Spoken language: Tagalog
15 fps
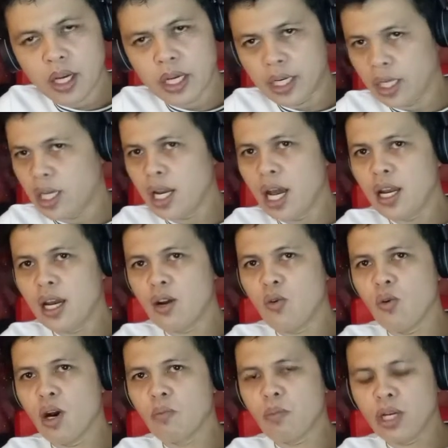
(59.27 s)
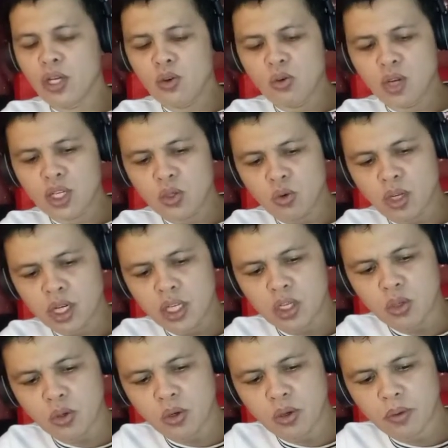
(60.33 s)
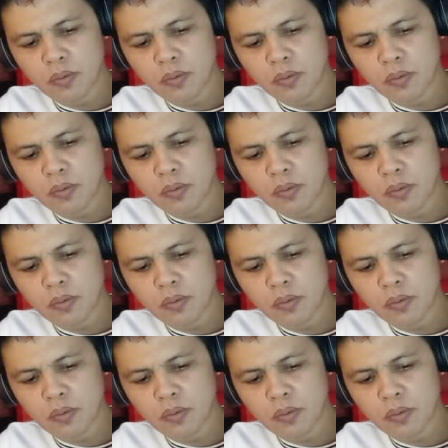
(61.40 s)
ay nakilala ko ang Panginoong Yeso Kristo.